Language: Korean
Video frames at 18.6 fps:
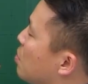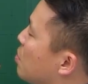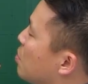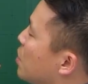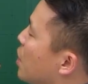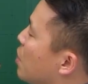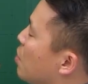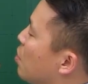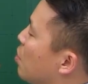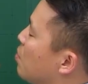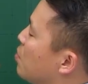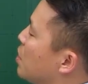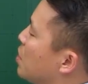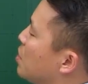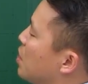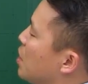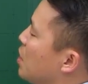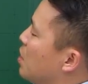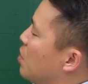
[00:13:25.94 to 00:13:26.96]
체력
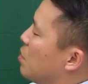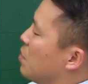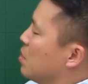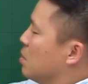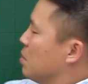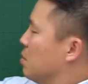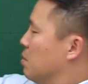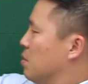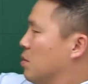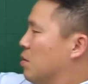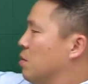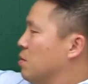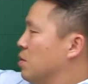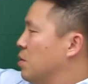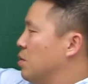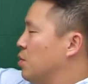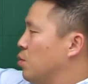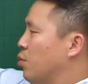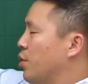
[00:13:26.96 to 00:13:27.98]
검사인데 이런
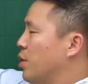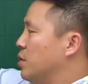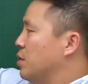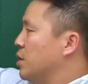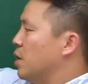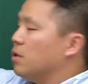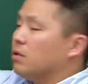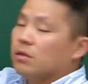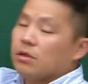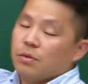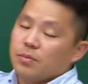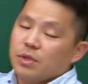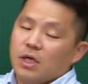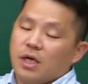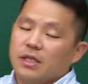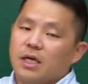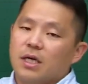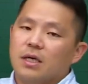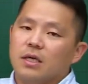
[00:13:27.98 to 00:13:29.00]
거를 요인을 체력을
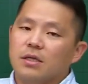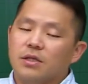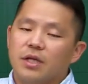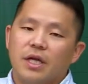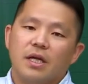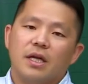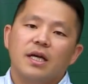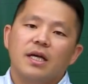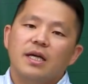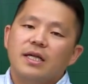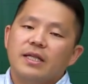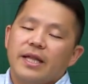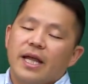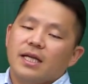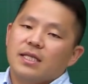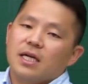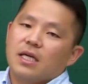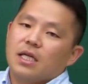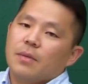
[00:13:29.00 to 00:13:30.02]
검사하나? 근데
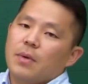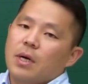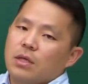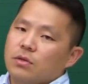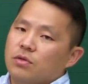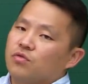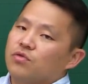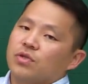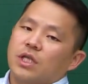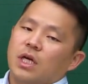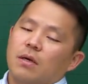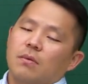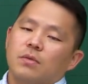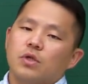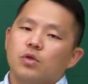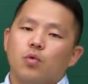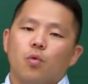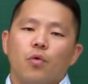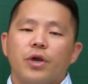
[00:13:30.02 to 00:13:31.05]
대상이 바로 누구냐?
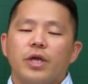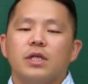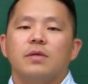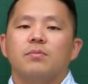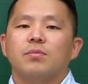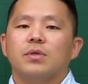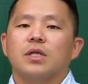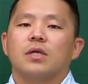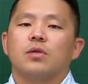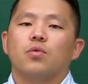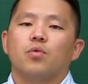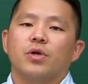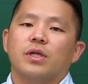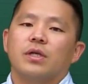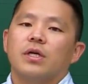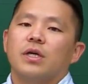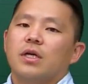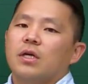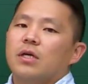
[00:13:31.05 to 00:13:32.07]
노인입니다. 노인.
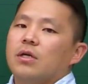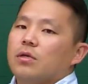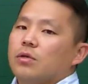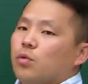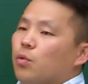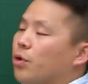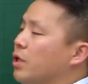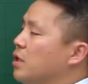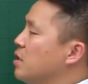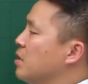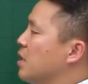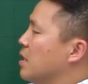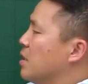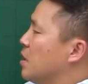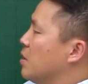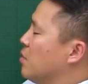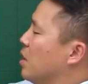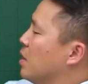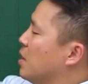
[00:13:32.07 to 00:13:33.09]
노인을
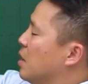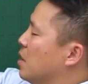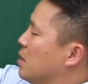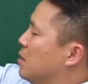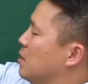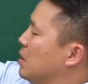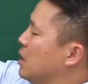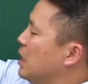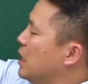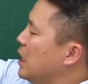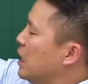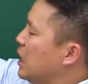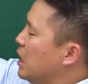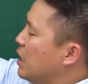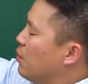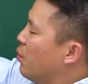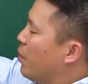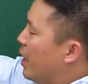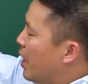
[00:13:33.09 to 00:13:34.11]
대상으로 할 때는
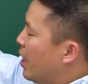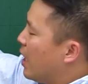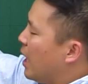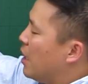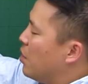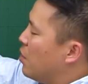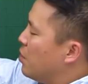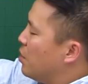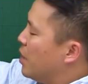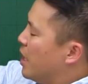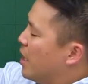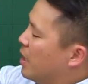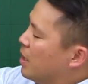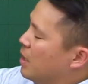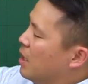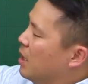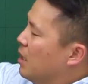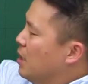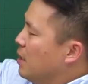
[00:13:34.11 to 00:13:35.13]
이 외에
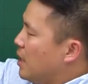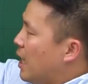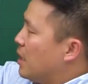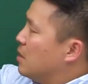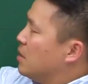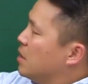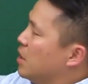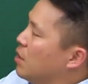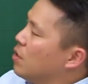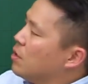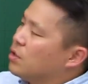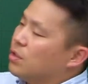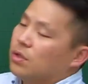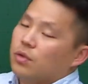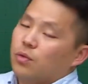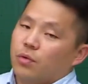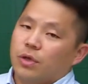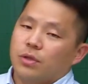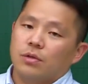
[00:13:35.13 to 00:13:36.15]
관련된 다른
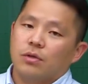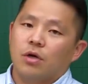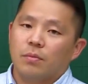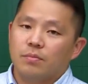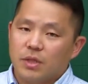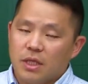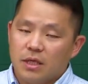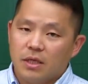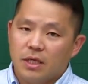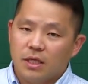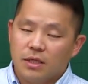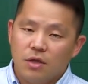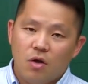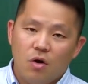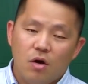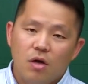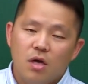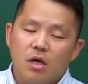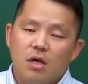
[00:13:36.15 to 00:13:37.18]
체력적인 요인을 검사를
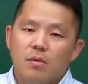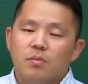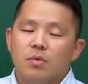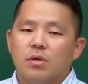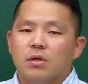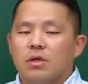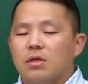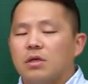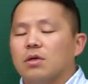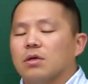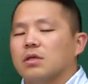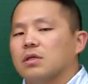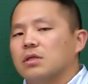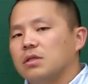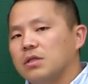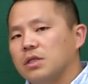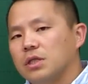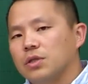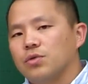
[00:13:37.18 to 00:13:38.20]
해서 뭐 근력,
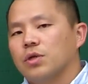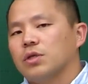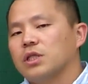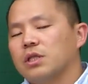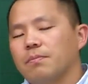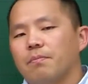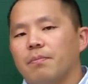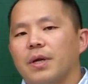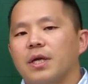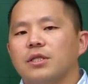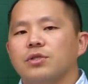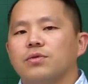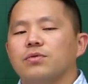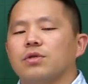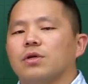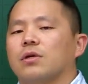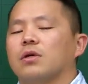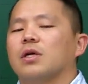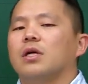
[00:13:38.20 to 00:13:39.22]
근지구력,
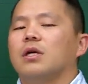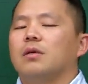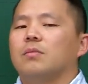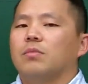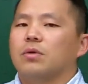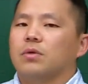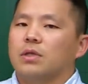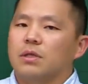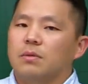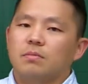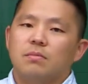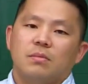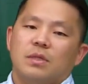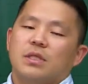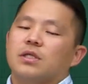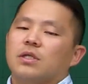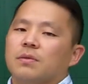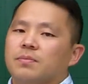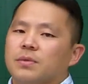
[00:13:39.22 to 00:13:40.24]
심폐지구력, 뭐
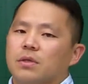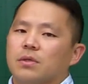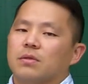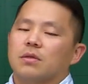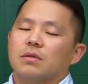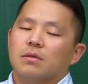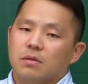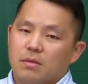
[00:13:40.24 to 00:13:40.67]
민첩성,